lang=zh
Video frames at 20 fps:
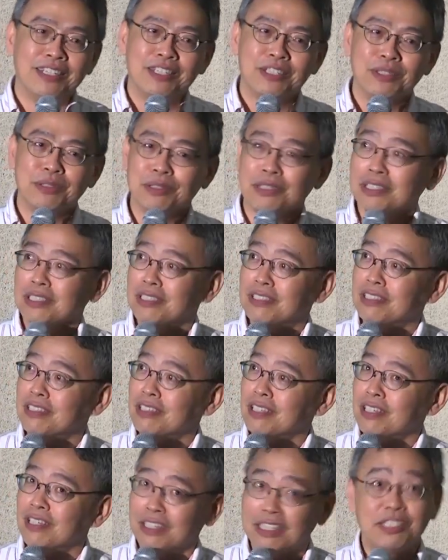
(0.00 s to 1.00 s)
所以今
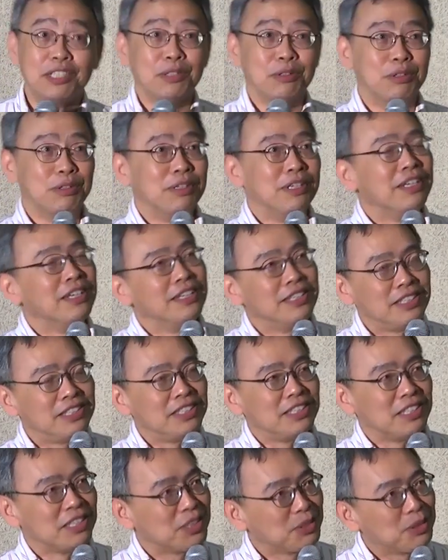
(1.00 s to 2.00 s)
天，而且我
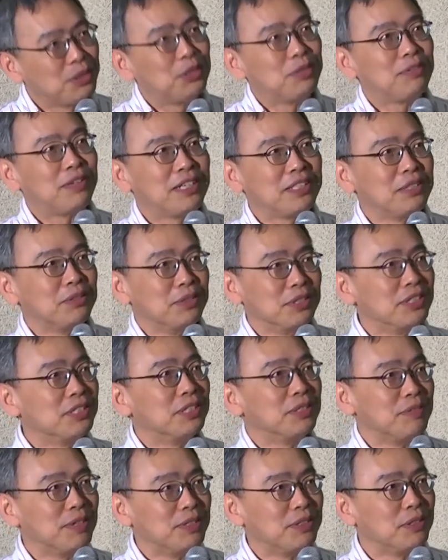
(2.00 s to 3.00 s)
写到最后发现，我四
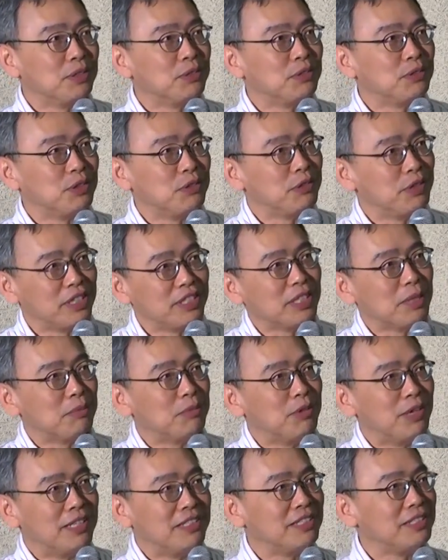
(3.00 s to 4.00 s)
十分钟绝对也讲
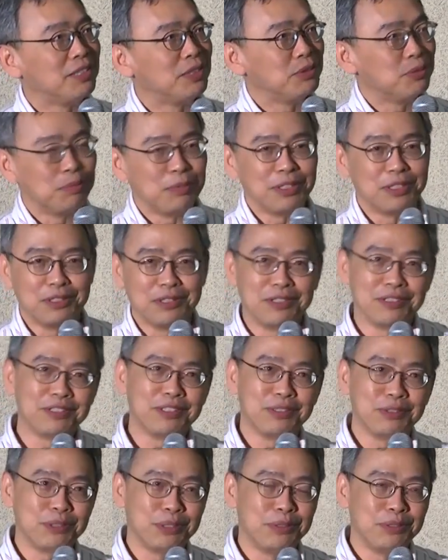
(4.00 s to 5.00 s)
不完今天准备的东
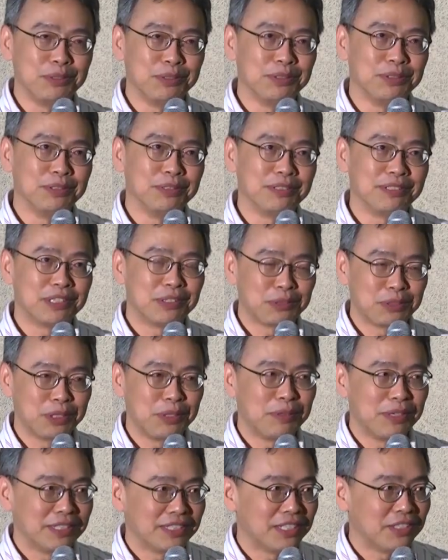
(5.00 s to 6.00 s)
西，所以我就在昨
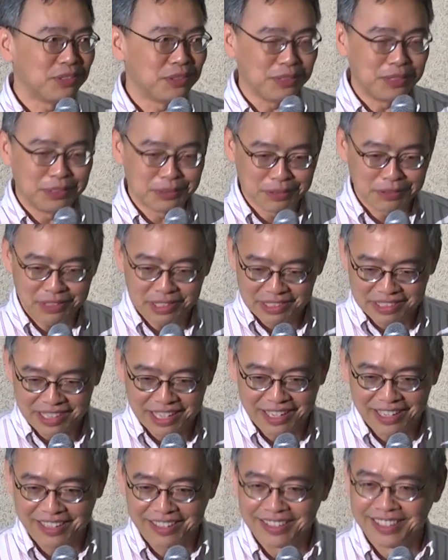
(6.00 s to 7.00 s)
天晚上九点钟停
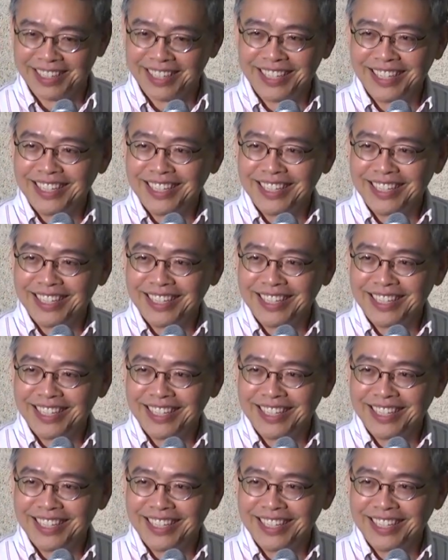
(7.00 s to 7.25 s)
下来了，